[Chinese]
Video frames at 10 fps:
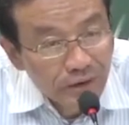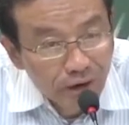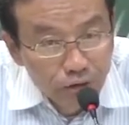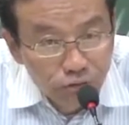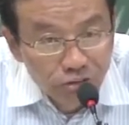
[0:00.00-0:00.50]

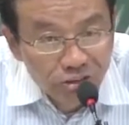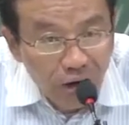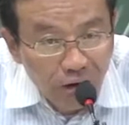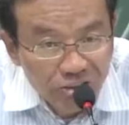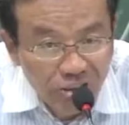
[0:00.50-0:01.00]
各处
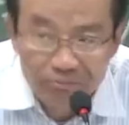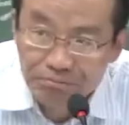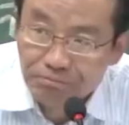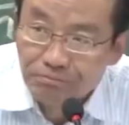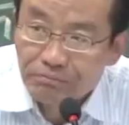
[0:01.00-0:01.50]
侥
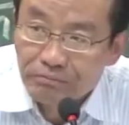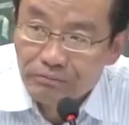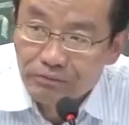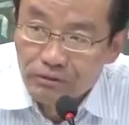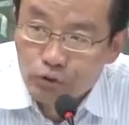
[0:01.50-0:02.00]
幸，
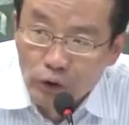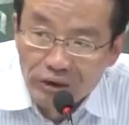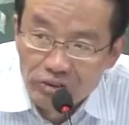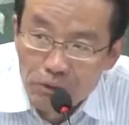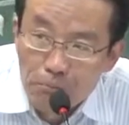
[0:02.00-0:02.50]

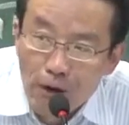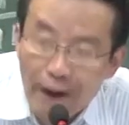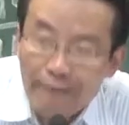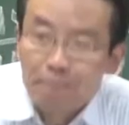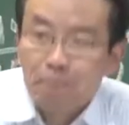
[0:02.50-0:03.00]
群情不
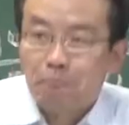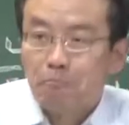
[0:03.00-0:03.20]
安。